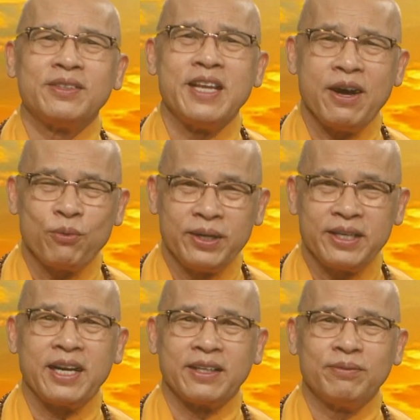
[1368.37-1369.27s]
xác
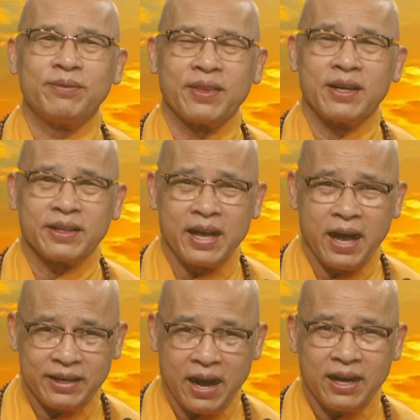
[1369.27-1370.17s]
quyết rằng à,
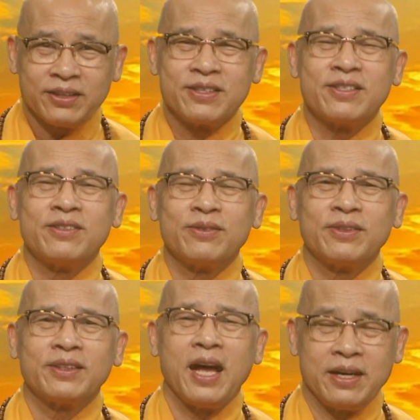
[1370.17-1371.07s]
ngài đã
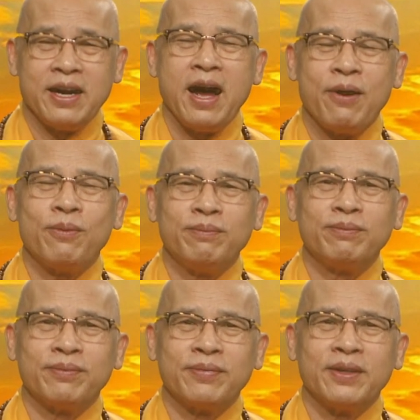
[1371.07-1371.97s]
thành đạo
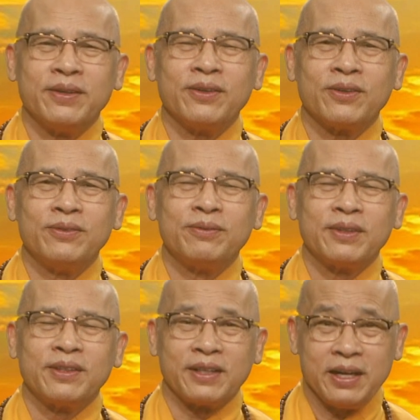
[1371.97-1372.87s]
đó.
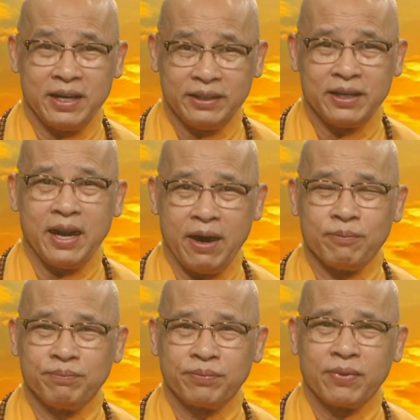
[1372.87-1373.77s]
ngài đã thành đạo
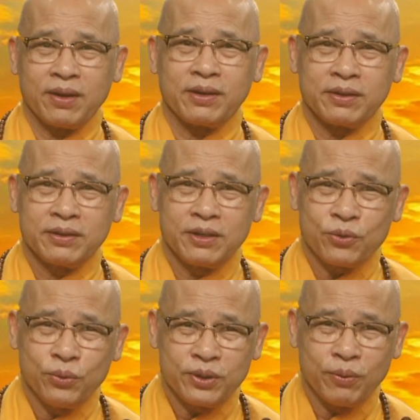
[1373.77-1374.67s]

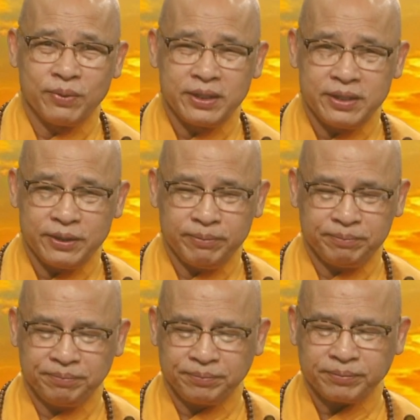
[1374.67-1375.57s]
cái cuối cùng là gì
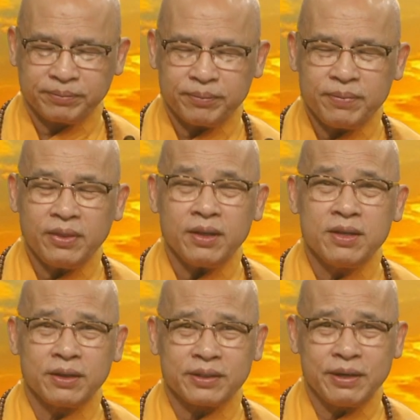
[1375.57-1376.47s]

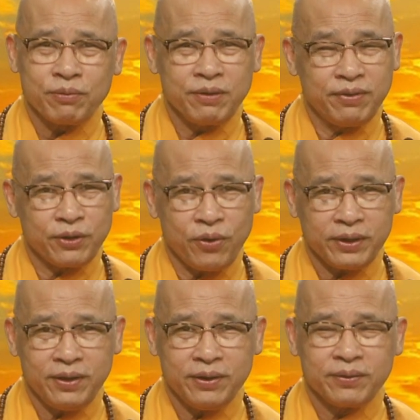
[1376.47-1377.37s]
à, trong cái vị
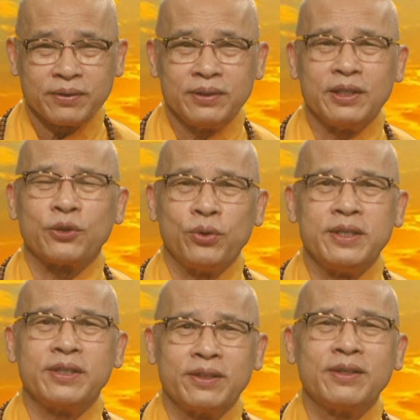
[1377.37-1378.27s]
ngọt đó là
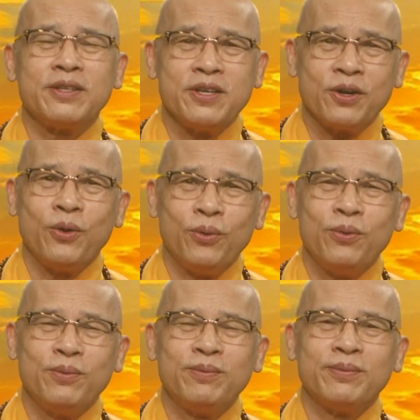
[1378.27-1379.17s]
thùy tức là giấc
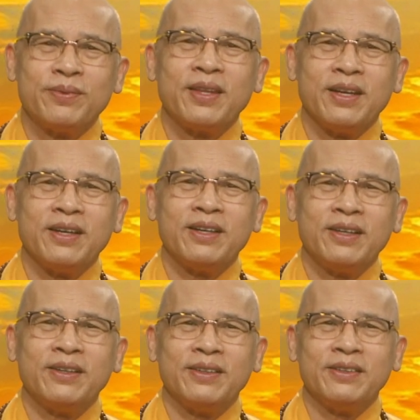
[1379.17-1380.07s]
ngủ
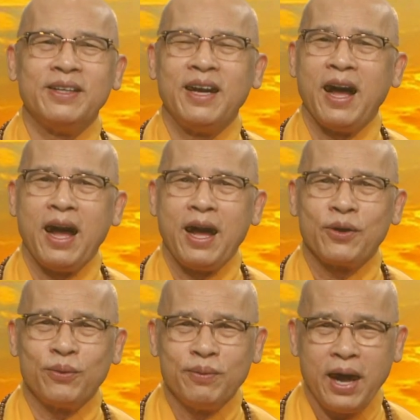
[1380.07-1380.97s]
à,
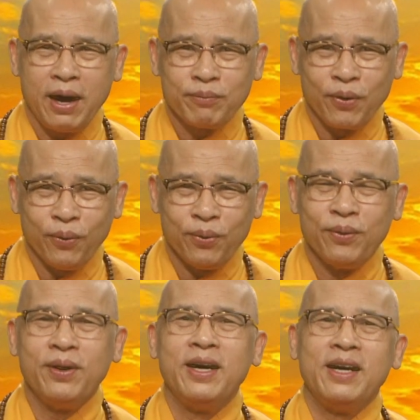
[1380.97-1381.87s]
ai cũng ham ngủ
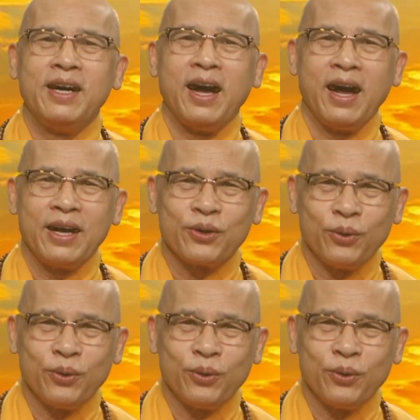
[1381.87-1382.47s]
ai